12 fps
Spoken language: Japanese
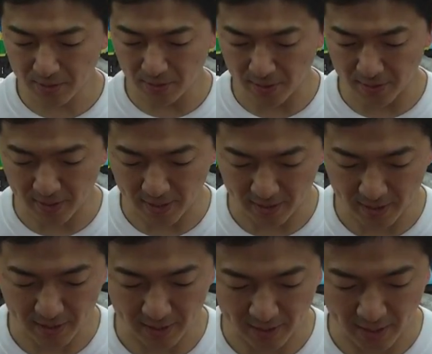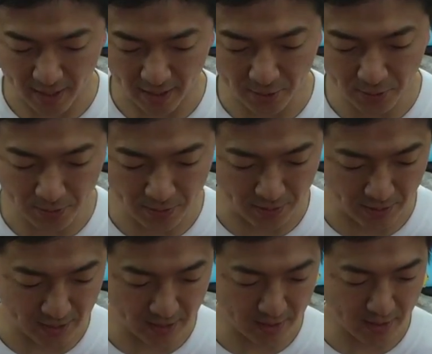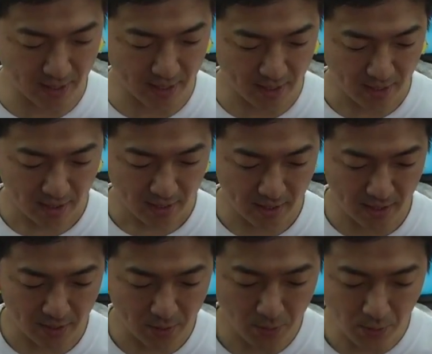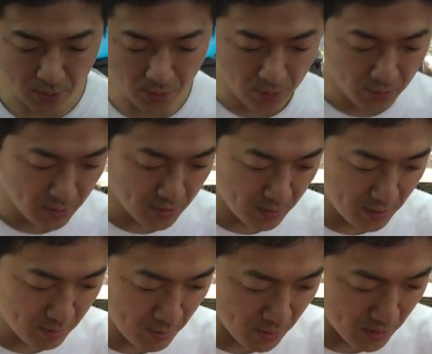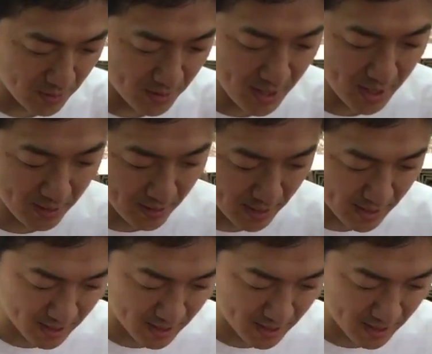撮らせていただいているっていう感じですねでこのもう年季の入っ